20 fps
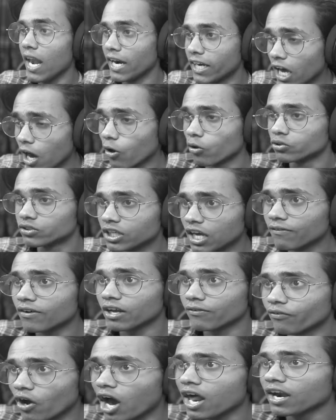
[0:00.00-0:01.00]
हटाओ
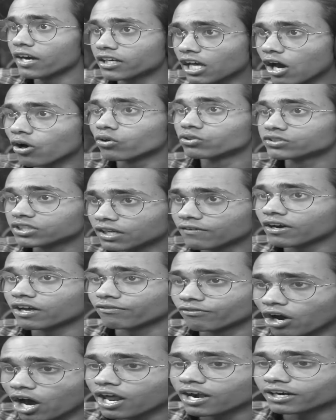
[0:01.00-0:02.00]
सर्वर वॉल हटाओ
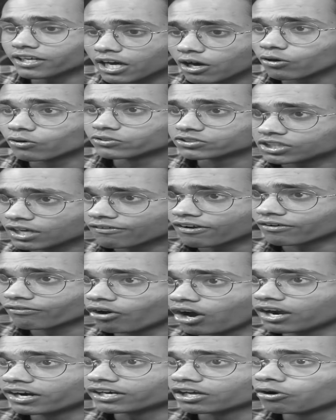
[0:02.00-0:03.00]
सर्वर वॉल हटाओ सर्वर
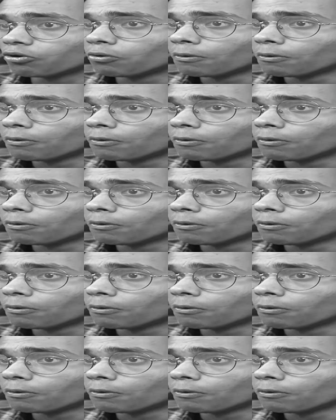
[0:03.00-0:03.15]
वॉल हटाओ